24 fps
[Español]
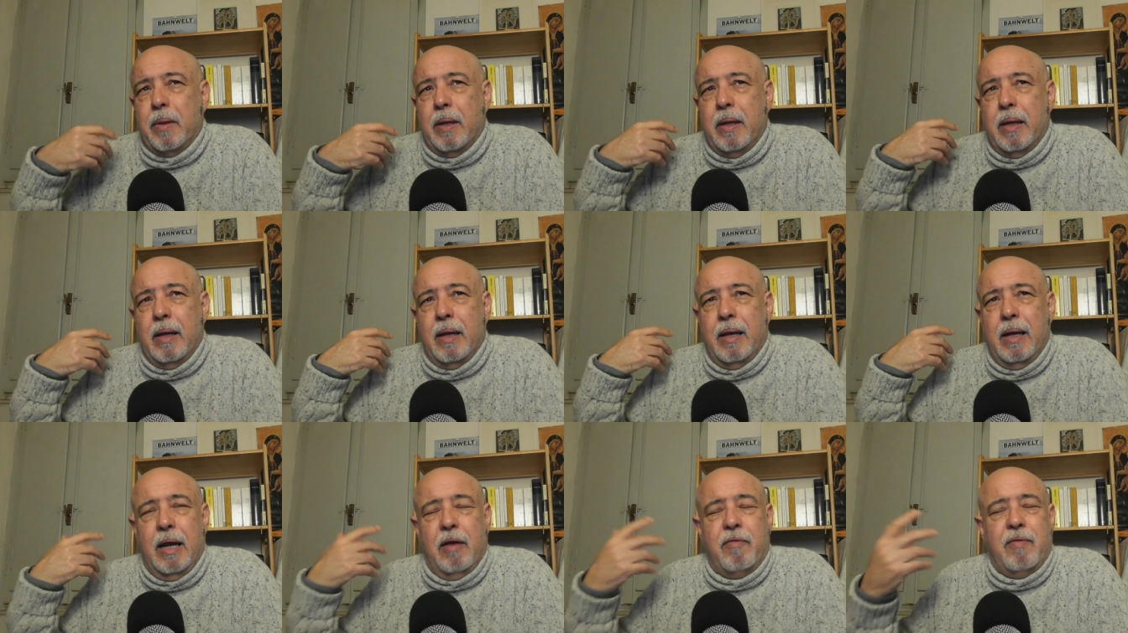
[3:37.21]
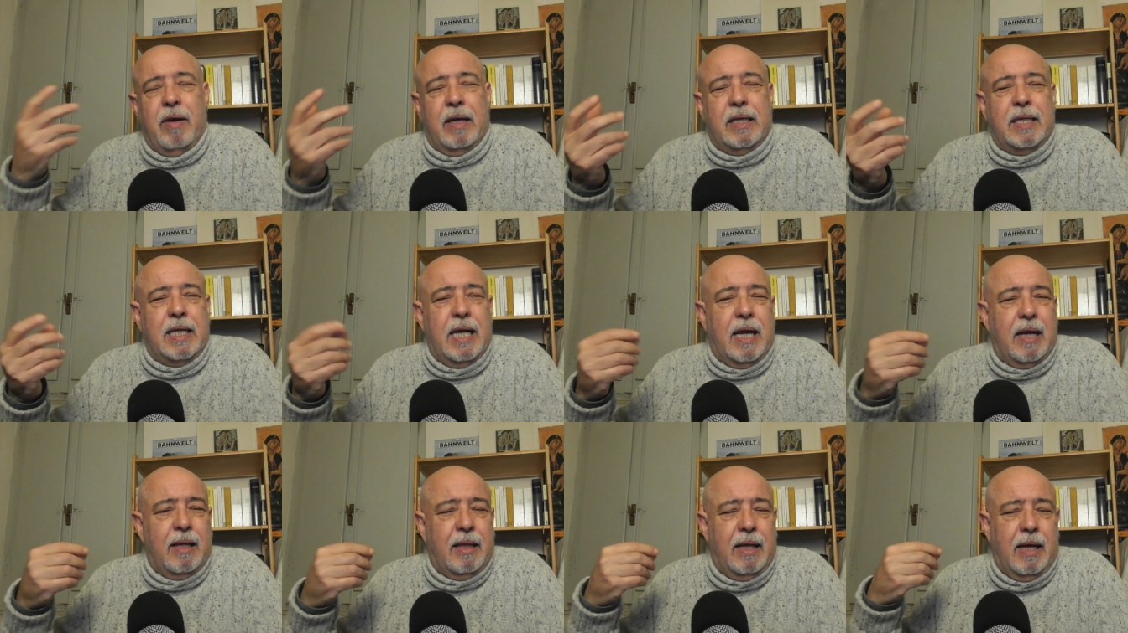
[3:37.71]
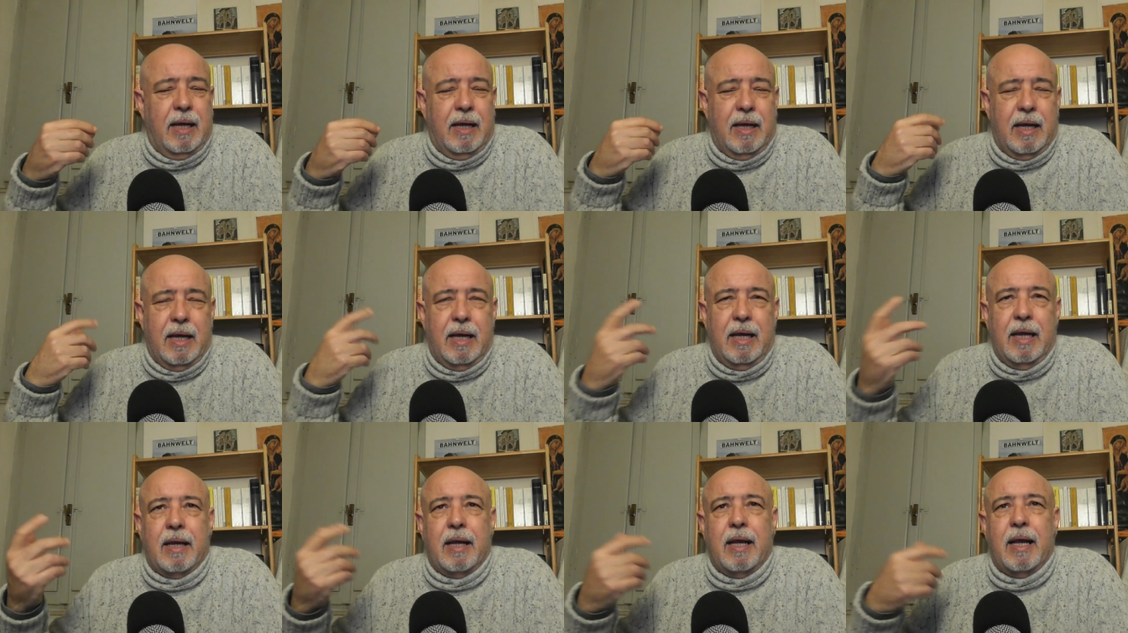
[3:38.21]
eh, la fachada,
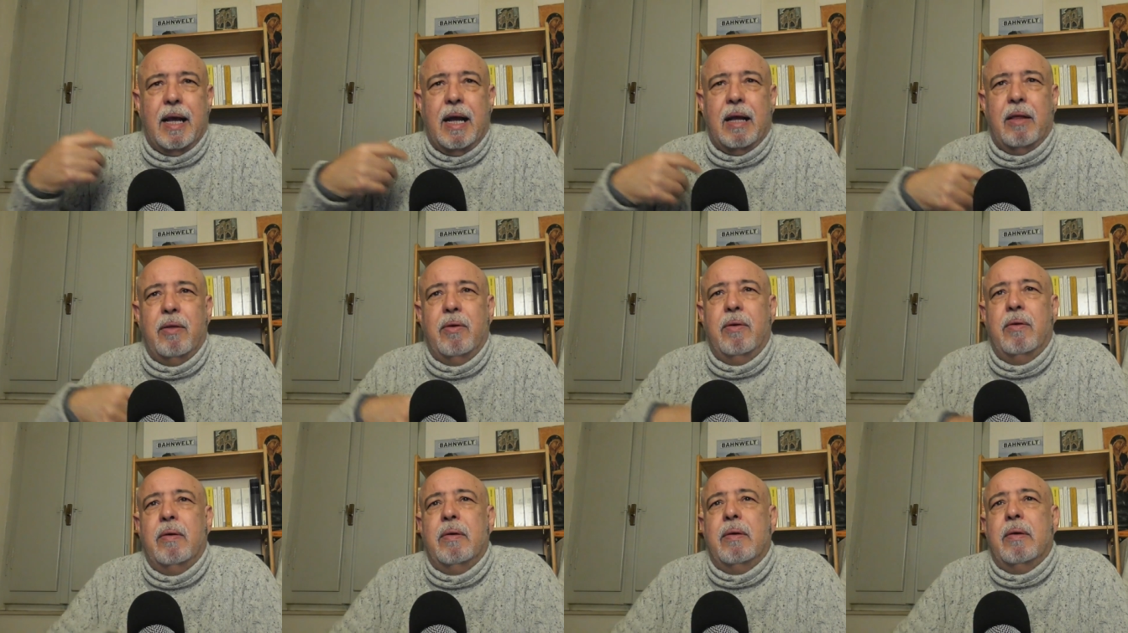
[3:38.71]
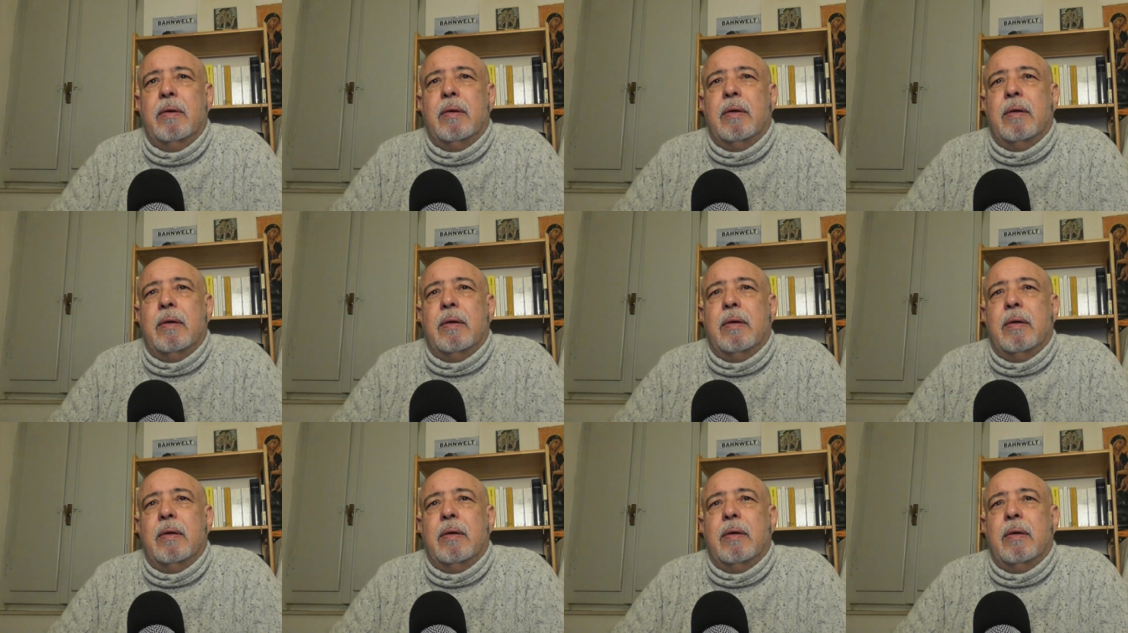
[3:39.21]
el agregado,